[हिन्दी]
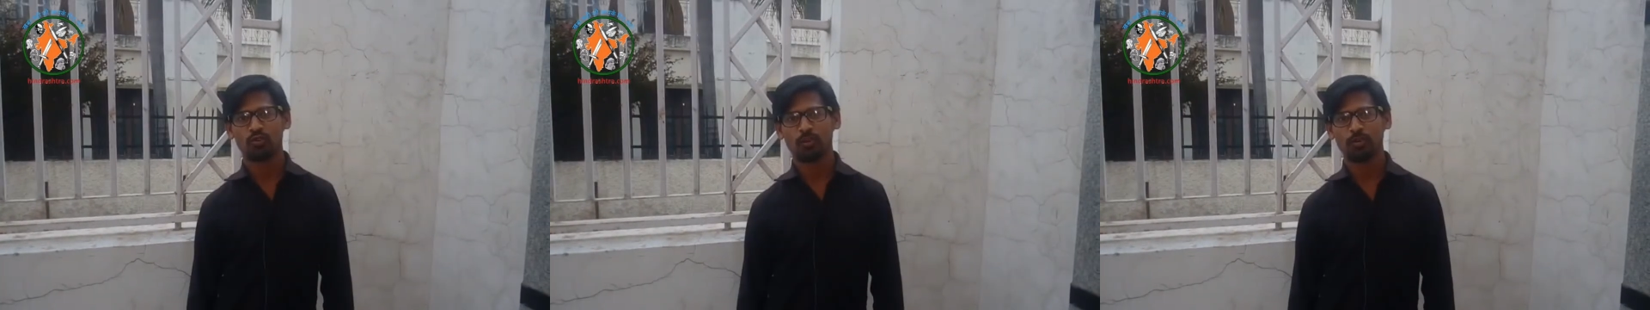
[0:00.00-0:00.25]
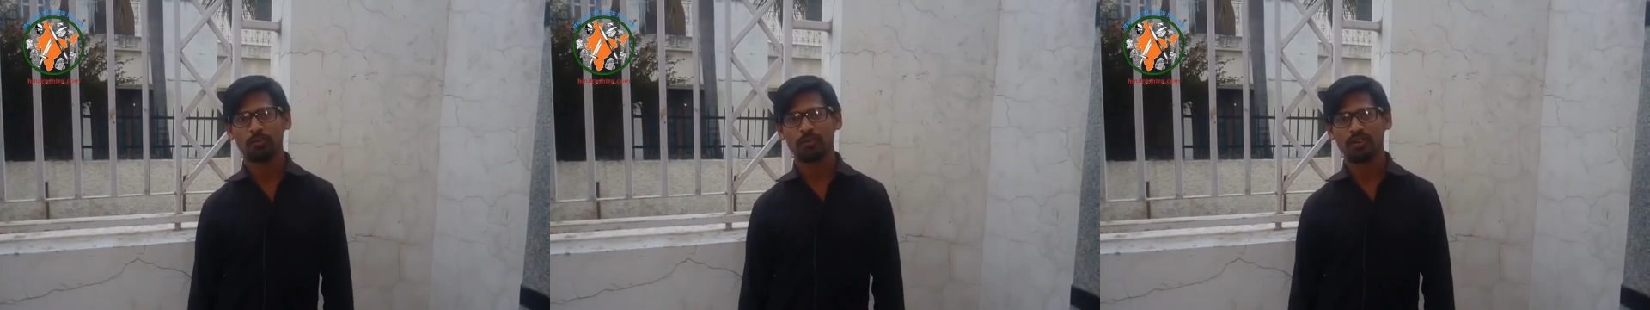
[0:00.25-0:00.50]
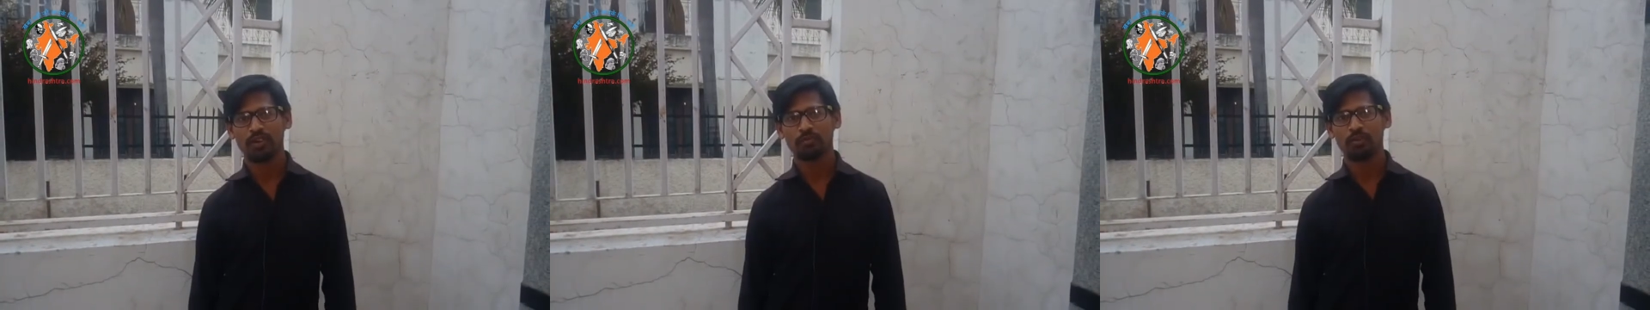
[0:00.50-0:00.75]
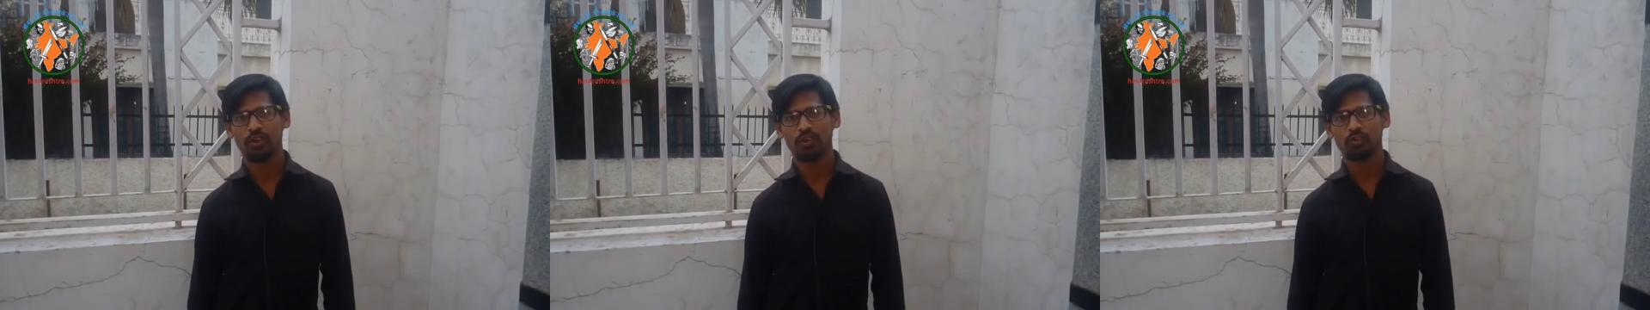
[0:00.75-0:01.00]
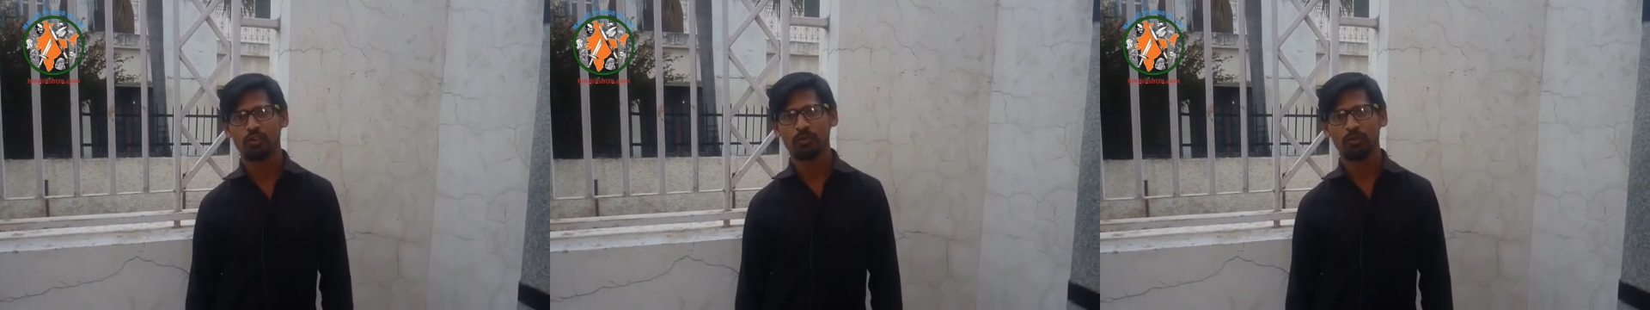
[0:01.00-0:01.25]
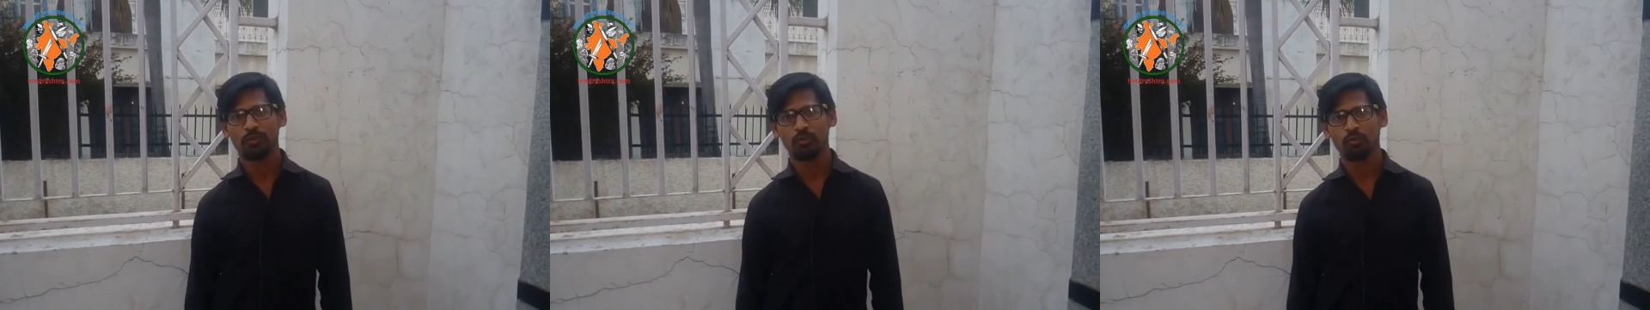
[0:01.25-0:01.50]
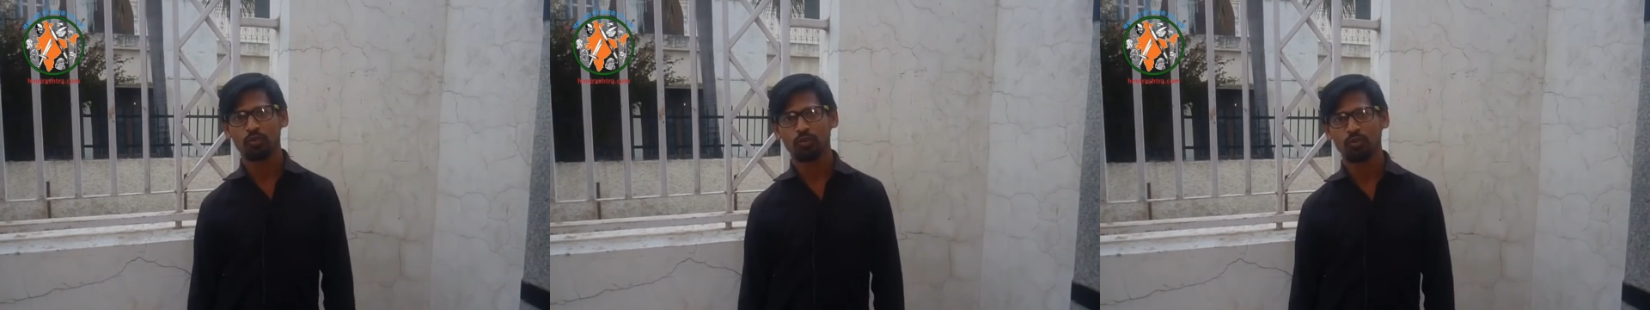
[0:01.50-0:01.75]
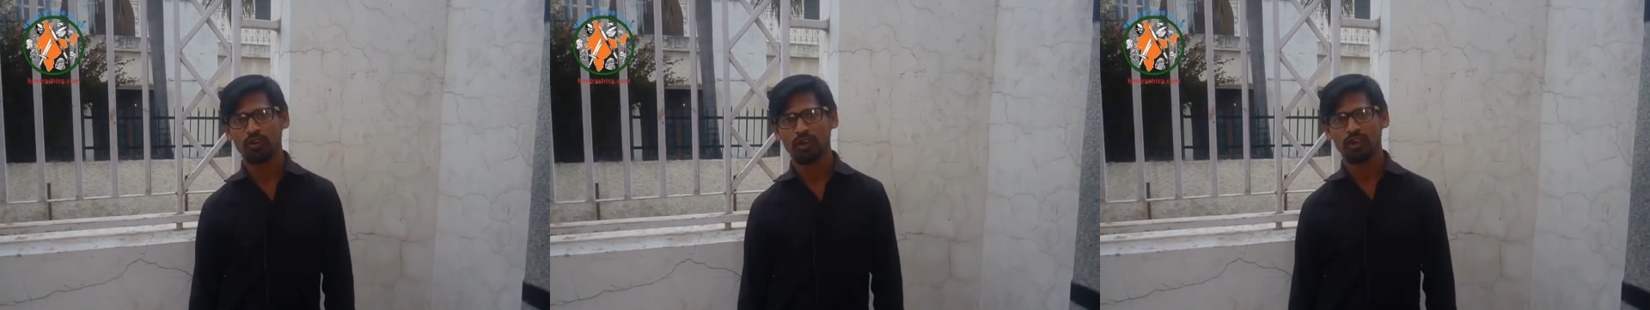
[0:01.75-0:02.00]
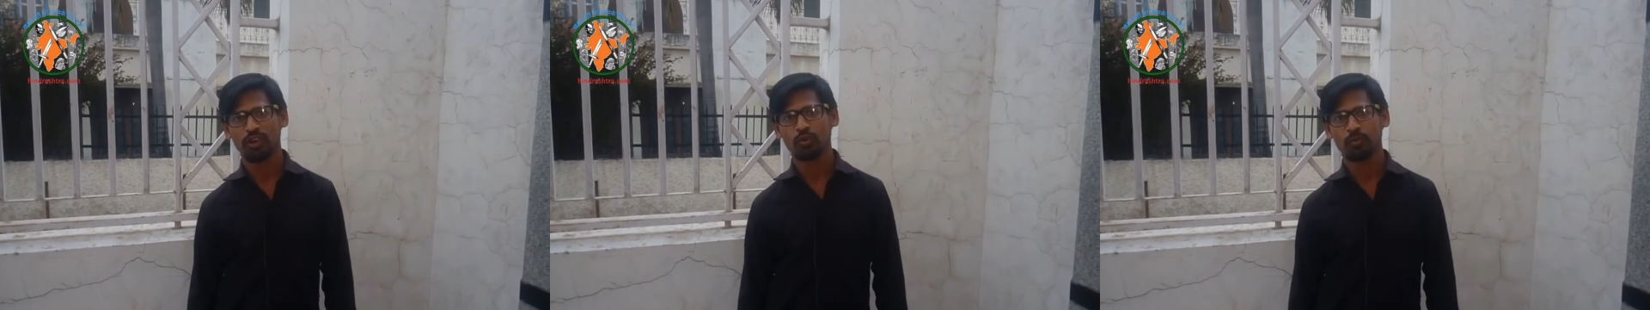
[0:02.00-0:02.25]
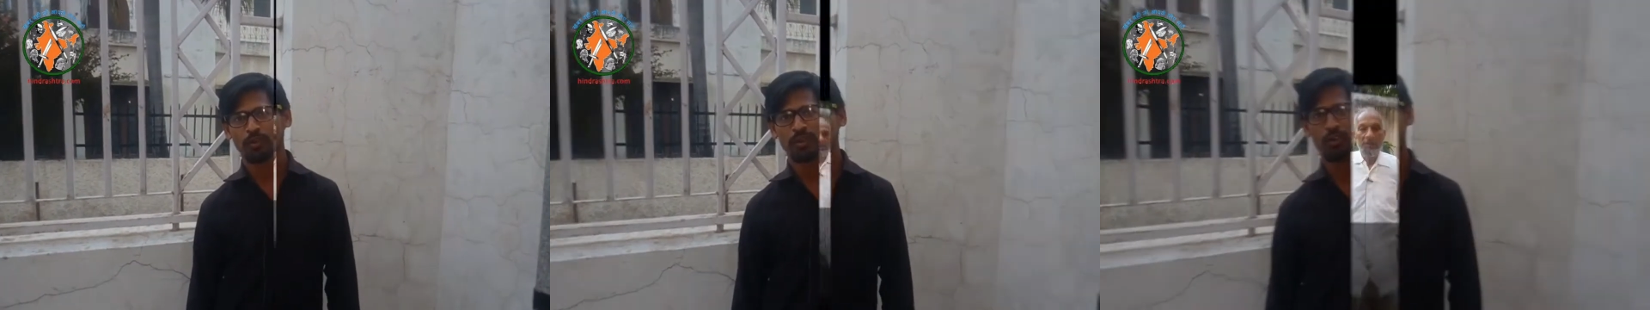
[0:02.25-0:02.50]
सौ रुपये मिलता है बयालीस सौ रुपये में कुछ गुजारा नहीं हो पाता